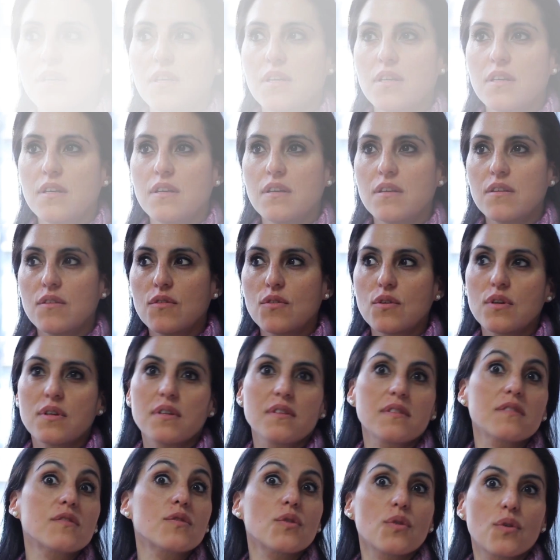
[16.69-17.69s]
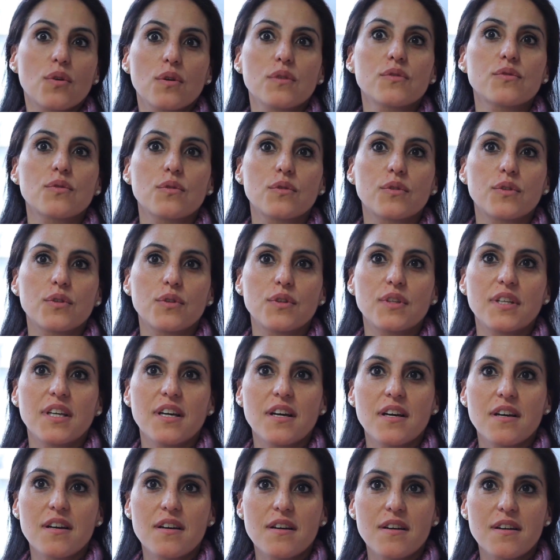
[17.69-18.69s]
Eh, yo he hecho
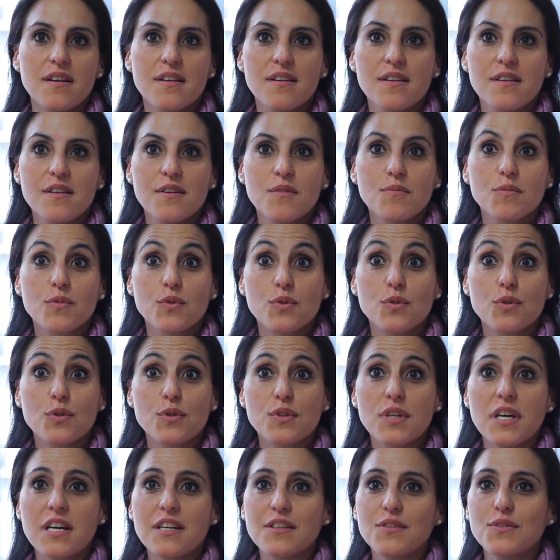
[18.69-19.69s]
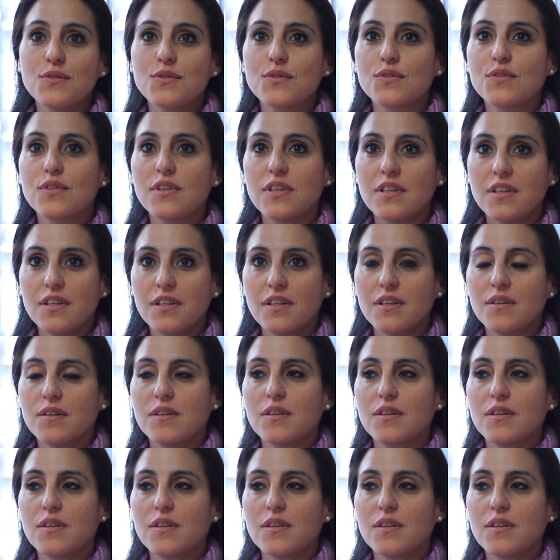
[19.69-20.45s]
consultoría muchos años y,